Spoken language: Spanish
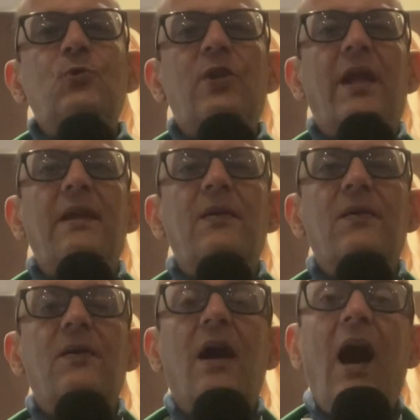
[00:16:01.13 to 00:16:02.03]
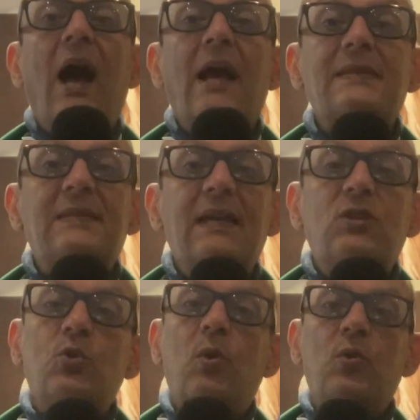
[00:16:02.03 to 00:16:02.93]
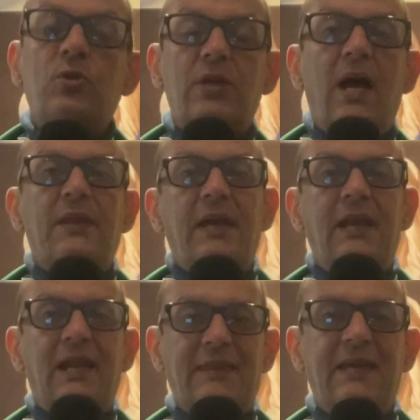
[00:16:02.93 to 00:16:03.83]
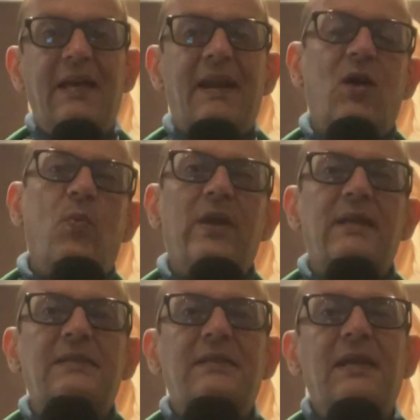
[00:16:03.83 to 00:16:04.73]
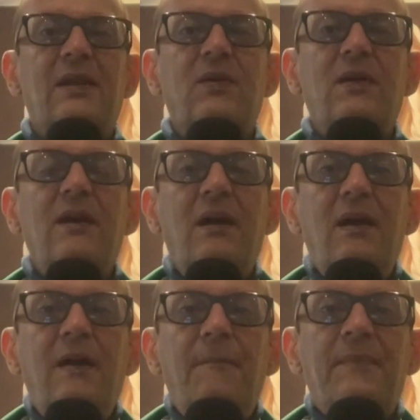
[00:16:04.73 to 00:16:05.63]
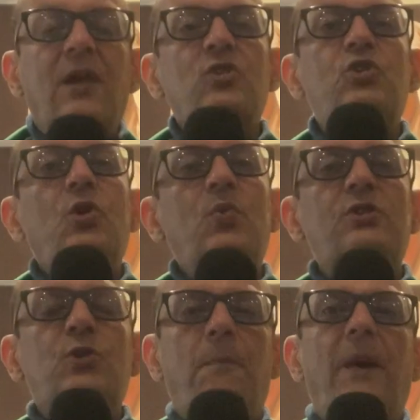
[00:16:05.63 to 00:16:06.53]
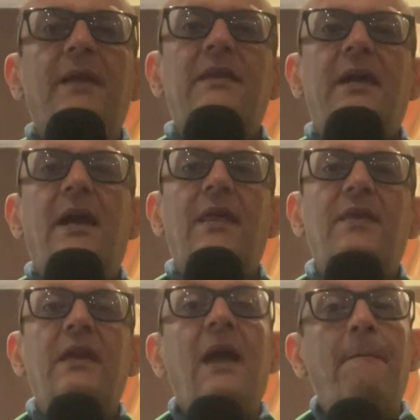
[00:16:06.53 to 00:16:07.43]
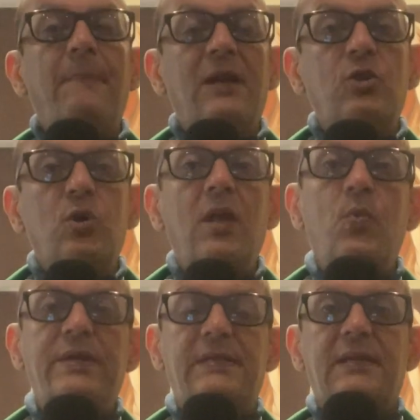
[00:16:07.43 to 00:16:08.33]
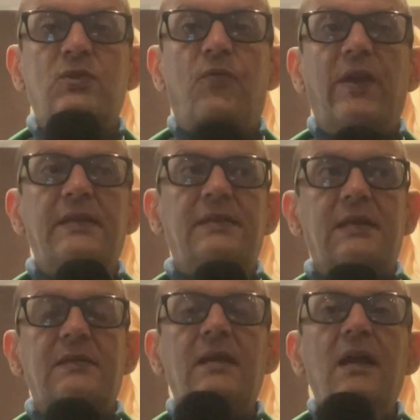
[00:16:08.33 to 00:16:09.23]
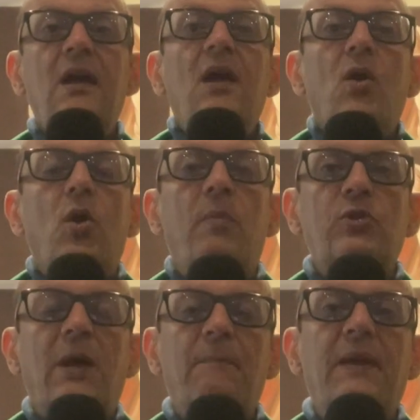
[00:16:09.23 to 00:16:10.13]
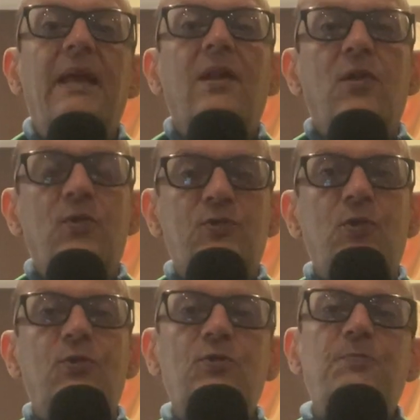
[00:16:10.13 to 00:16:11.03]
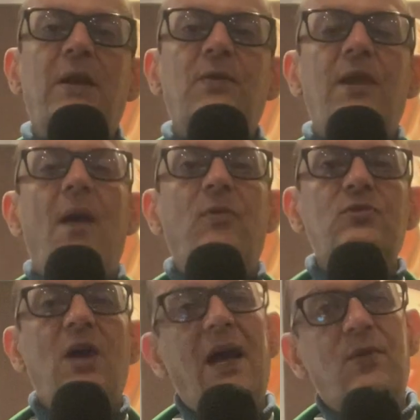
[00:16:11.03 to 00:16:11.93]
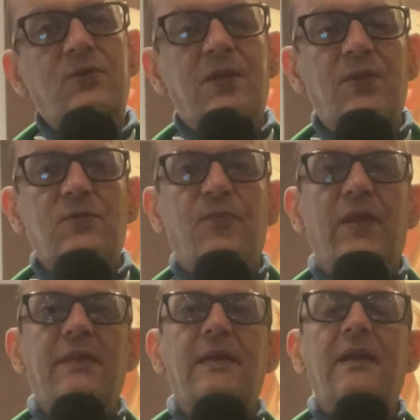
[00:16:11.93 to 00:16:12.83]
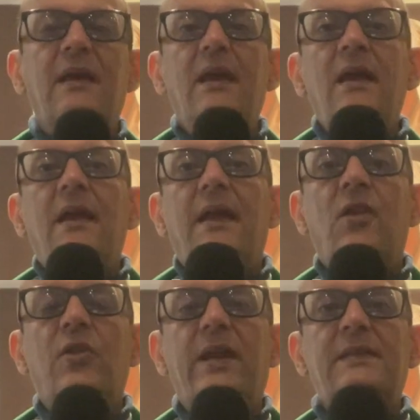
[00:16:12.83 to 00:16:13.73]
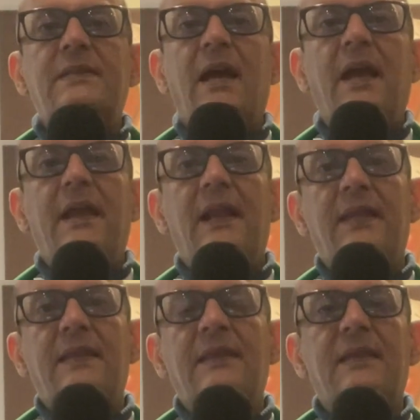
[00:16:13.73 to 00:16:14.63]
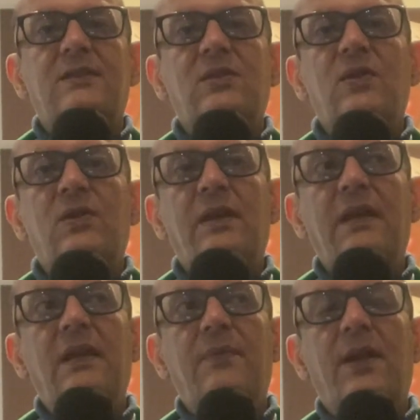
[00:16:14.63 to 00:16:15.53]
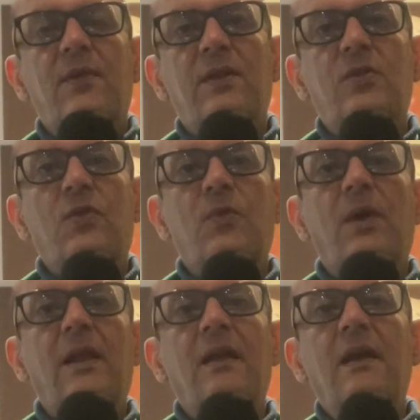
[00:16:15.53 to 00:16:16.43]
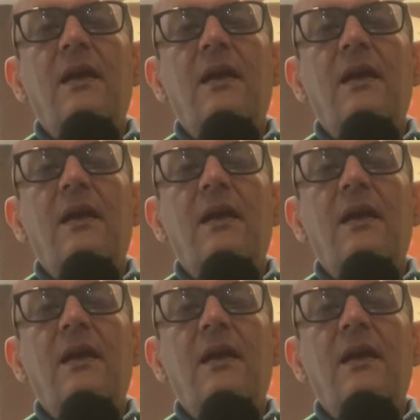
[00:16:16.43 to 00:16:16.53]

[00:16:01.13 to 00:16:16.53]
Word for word: tu reino, hágase tu voluntad en la tierra como en el cielo. Danos hoy nuestro pan de cada día, perdona nuestras ofensas, como también nosotros perdonamos a los que nos ofenden. Y no dejes caer en la tentación y líbranos de todo mal.